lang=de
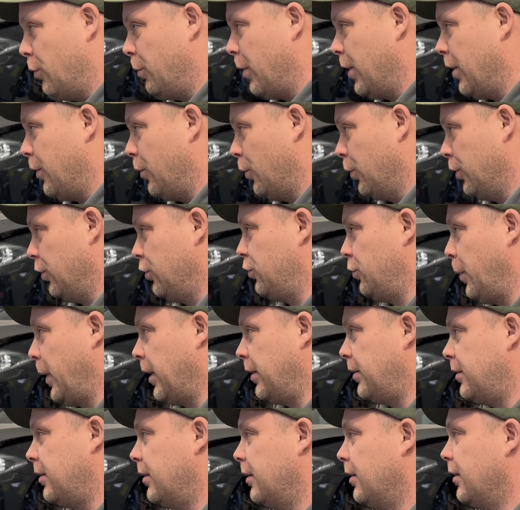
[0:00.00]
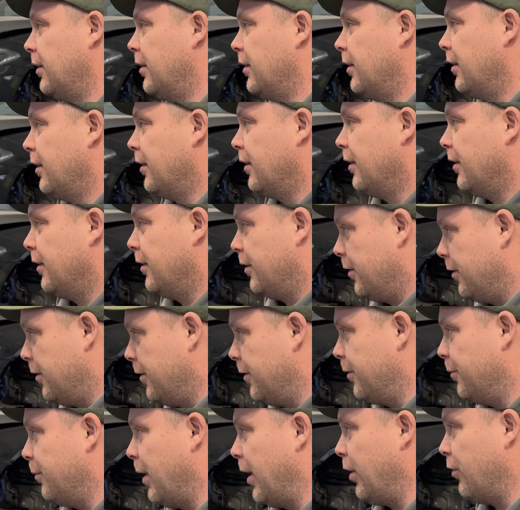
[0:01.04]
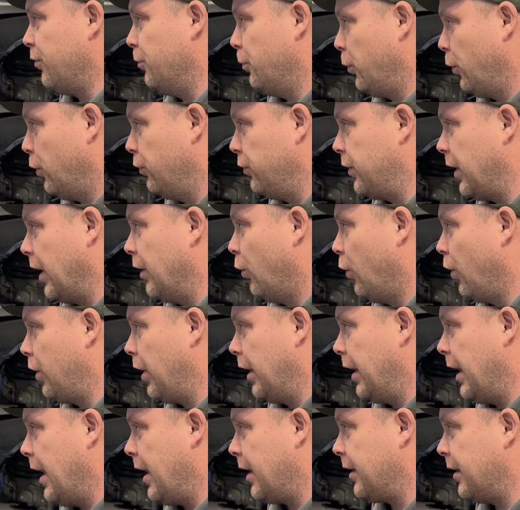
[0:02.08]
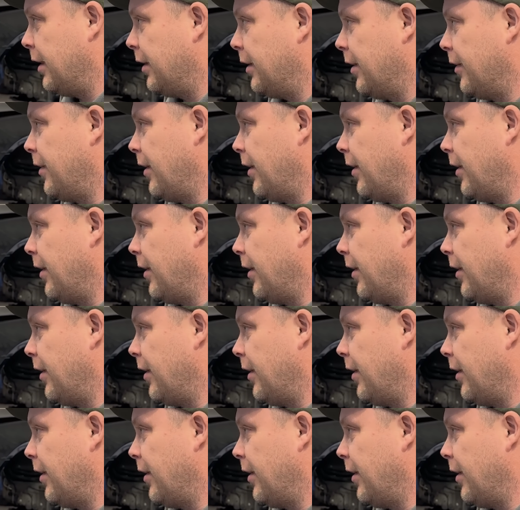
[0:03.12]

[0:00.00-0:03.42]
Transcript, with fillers: auch mal ohne Sprit mal auf den Prüfstand hochgejagt hat.